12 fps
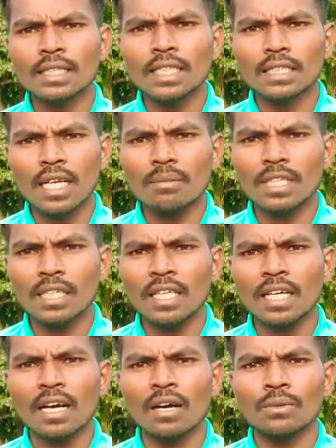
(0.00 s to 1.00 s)
शिक्षा
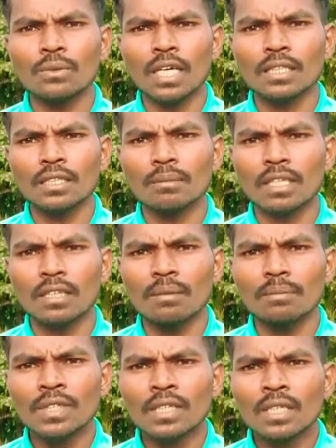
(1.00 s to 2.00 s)
मिले और उकार से
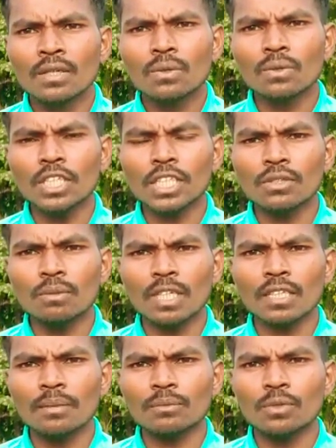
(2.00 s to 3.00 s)
मतलब कोनो एक ठू
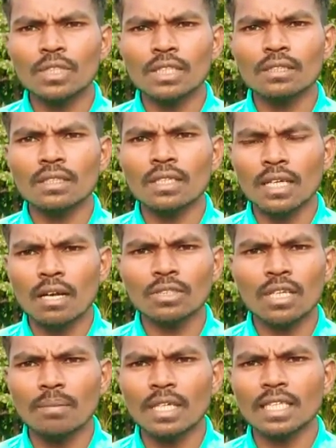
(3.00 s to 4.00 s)
मतलब तो
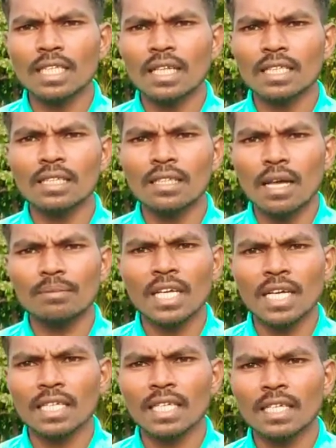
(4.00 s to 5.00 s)
राव साहब मन के लगिन
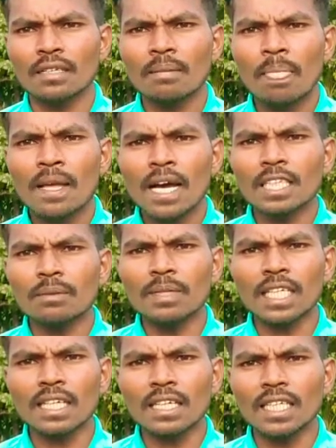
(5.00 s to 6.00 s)
लाभदायक कर
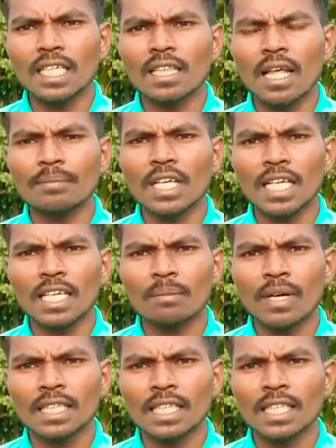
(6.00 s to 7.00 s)
आत्मिक के लगिन लाभदायक
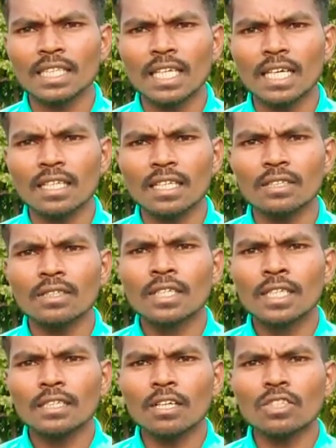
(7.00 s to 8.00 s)
कर बात है कैसे कर ले
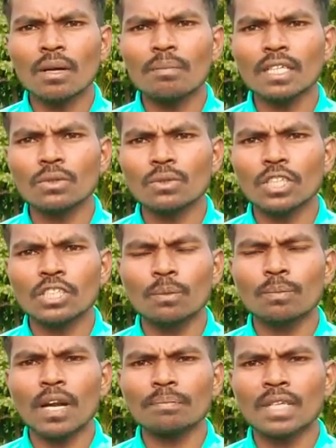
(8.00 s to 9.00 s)
राव साहब मन कोनो एक
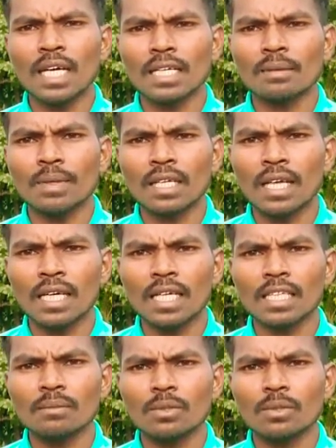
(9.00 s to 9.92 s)
ठू प्राप्त करे पारला कह